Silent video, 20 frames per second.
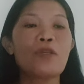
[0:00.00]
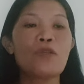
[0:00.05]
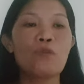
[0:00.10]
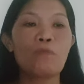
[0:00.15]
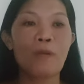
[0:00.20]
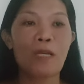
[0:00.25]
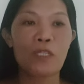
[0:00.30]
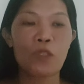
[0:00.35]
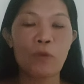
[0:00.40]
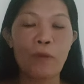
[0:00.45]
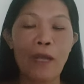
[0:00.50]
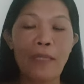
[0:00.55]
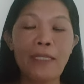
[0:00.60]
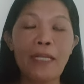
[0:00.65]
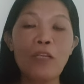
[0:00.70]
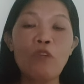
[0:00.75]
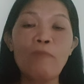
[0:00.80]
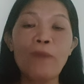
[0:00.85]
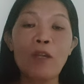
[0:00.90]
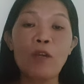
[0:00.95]
iyong
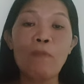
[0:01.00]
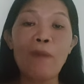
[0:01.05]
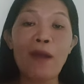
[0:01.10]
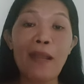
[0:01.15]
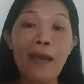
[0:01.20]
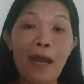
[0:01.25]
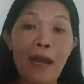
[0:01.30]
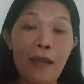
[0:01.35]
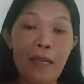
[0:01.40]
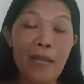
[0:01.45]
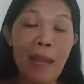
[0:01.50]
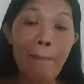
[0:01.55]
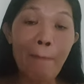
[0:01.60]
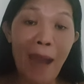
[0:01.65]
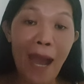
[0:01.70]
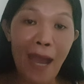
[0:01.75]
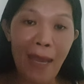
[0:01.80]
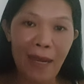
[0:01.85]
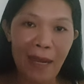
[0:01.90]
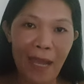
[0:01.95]
maswerteng numero man
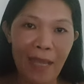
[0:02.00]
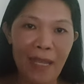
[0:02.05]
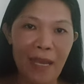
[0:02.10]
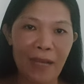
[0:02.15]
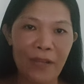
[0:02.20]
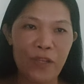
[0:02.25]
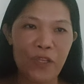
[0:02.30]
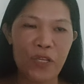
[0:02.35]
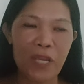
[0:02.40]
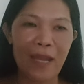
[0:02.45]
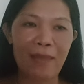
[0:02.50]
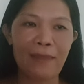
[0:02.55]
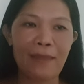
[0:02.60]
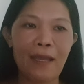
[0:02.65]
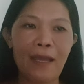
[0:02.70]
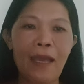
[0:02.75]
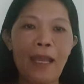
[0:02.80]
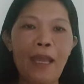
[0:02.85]
naman ay ang 7,